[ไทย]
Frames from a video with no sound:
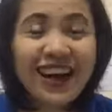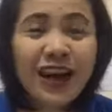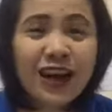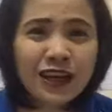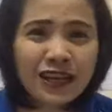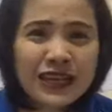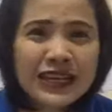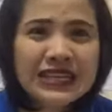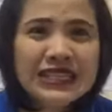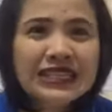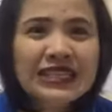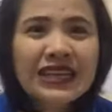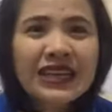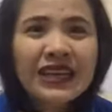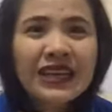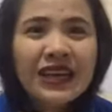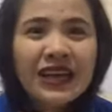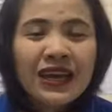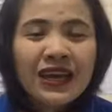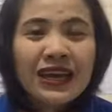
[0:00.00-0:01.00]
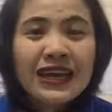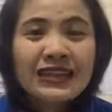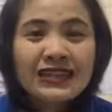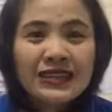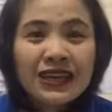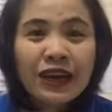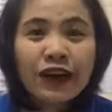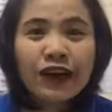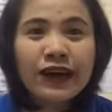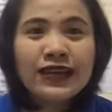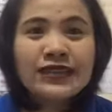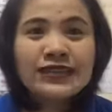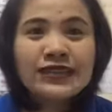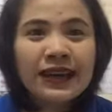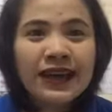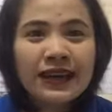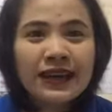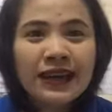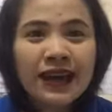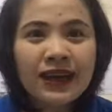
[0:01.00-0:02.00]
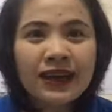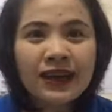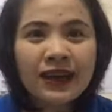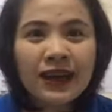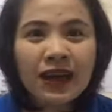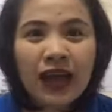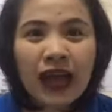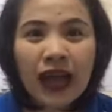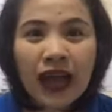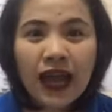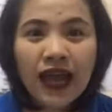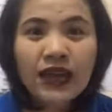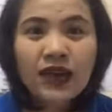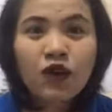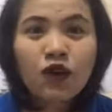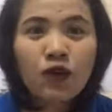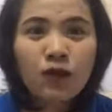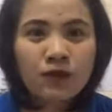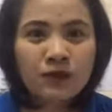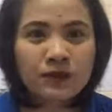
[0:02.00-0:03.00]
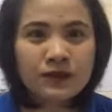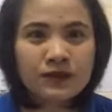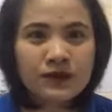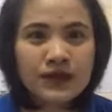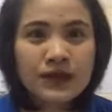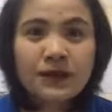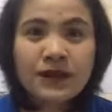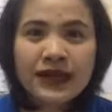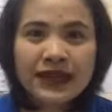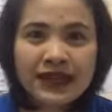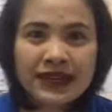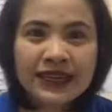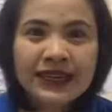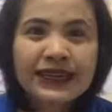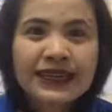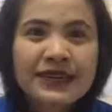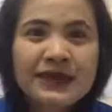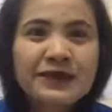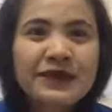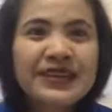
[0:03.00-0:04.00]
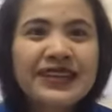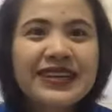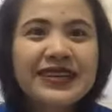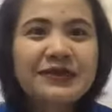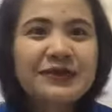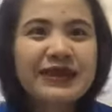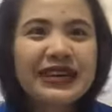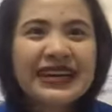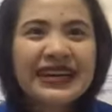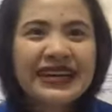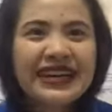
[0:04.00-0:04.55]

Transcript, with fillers: ที่จริงที่จริงเราน่าจะนัดกันห้าทุ่มสิบเอ็ดนาทีเหมือนเดิมปะ